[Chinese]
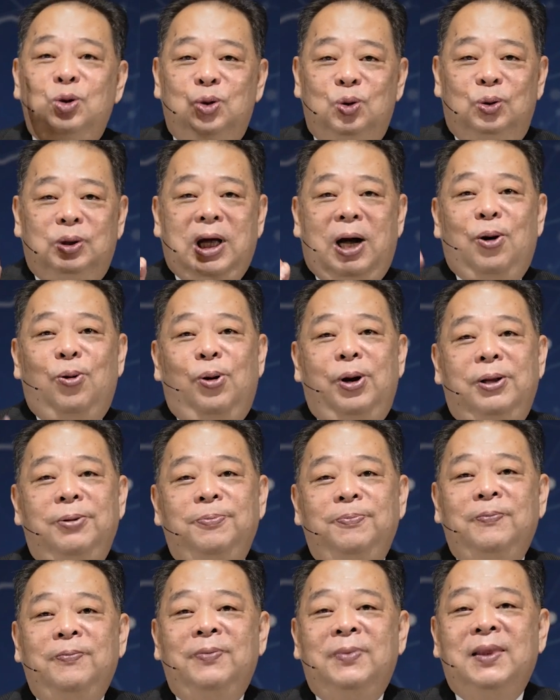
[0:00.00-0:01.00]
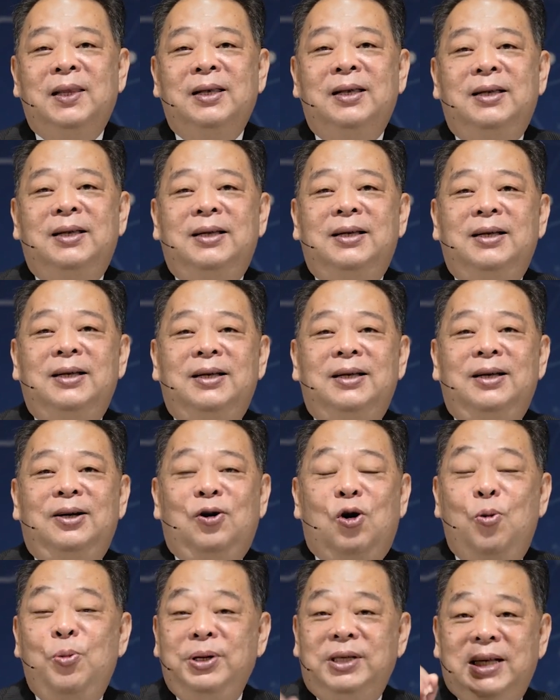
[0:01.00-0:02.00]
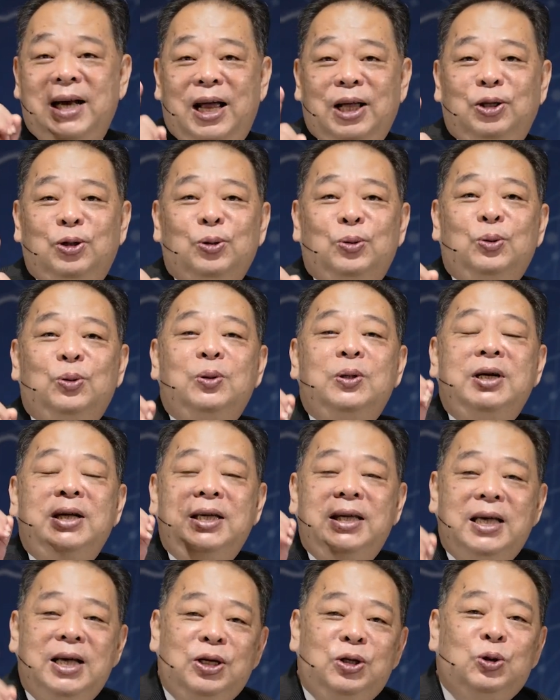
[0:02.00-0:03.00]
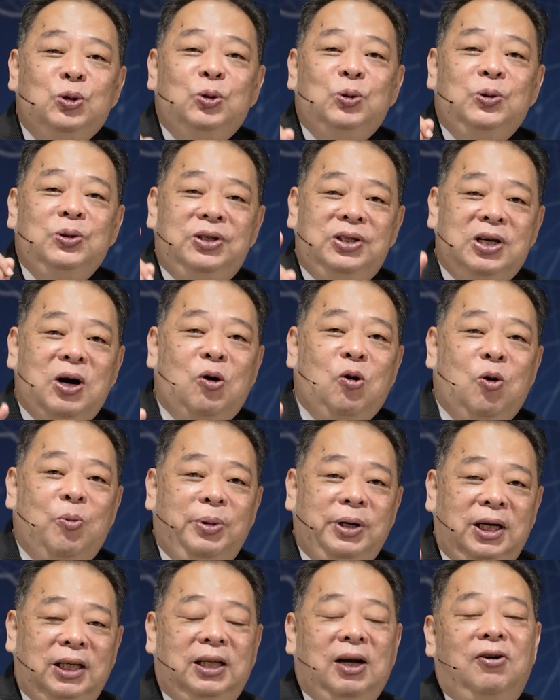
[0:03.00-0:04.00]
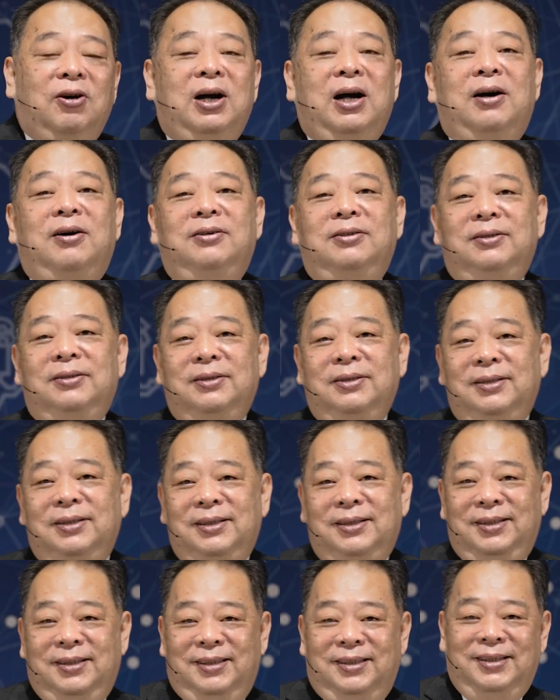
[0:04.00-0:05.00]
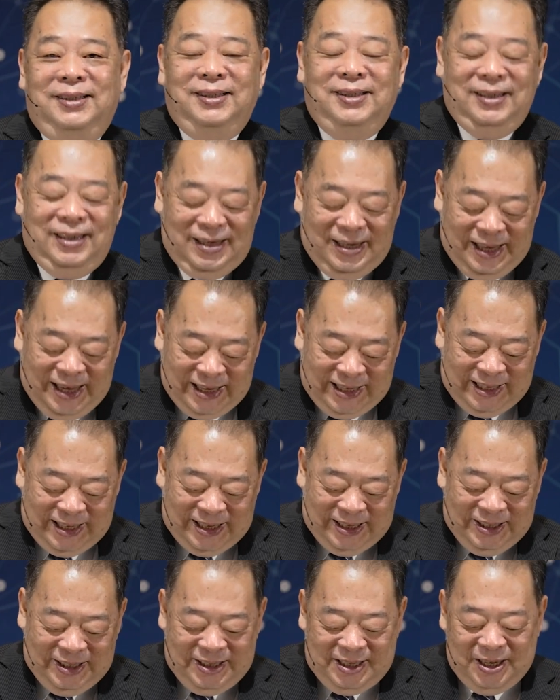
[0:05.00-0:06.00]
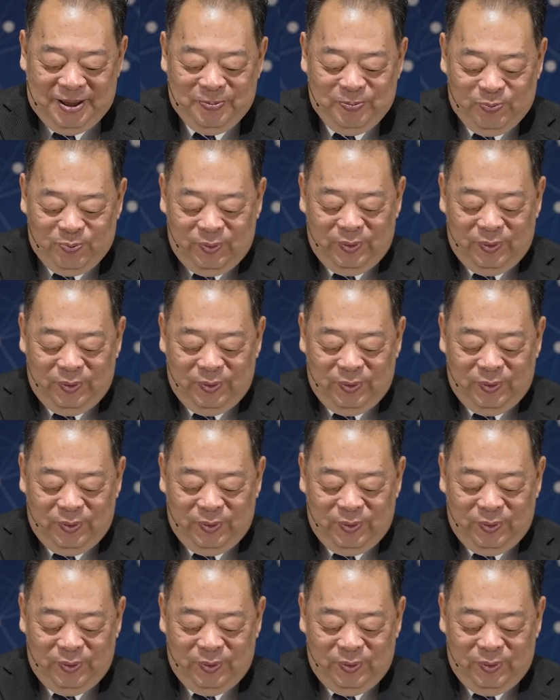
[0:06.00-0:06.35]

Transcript: 主导文，我们一起来读耶稣教我们的祷告，一起进。